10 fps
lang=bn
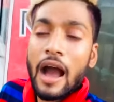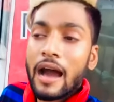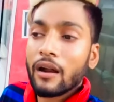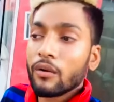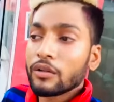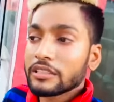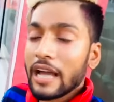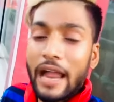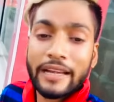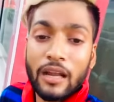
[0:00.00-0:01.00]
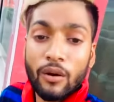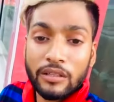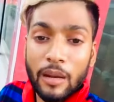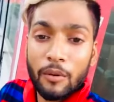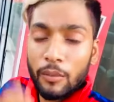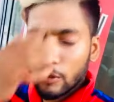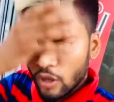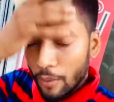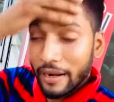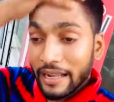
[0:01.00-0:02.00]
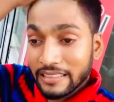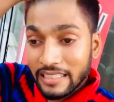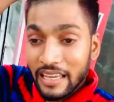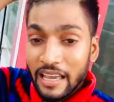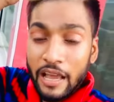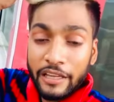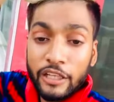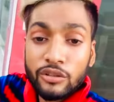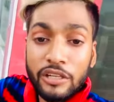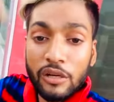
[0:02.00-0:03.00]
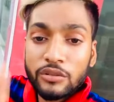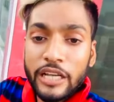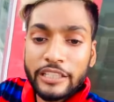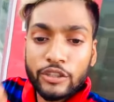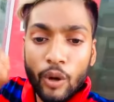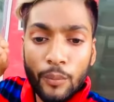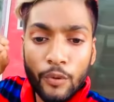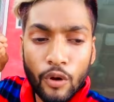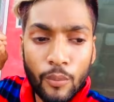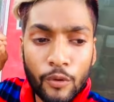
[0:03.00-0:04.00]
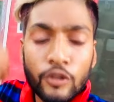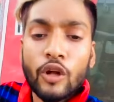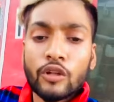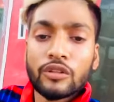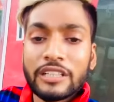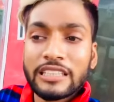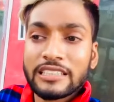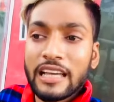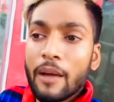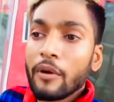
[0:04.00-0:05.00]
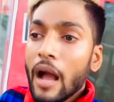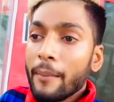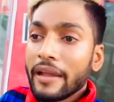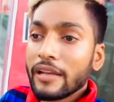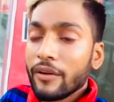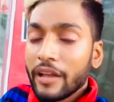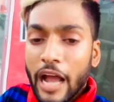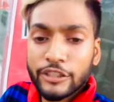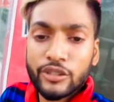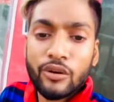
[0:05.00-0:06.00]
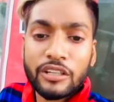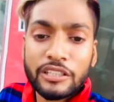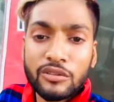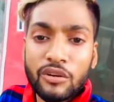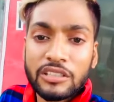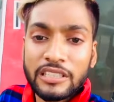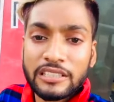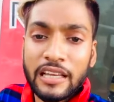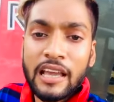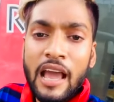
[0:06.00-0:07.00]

আর হচ্ছে আরেকটা কথা বলবো সবার কাছে কিছু নিউজ আছে সম্পূর্ণ ভুল তথ্য দিচ্ছে এবং আমাকে নিয়ে অনেক হাস্যকর কিছু করতেছে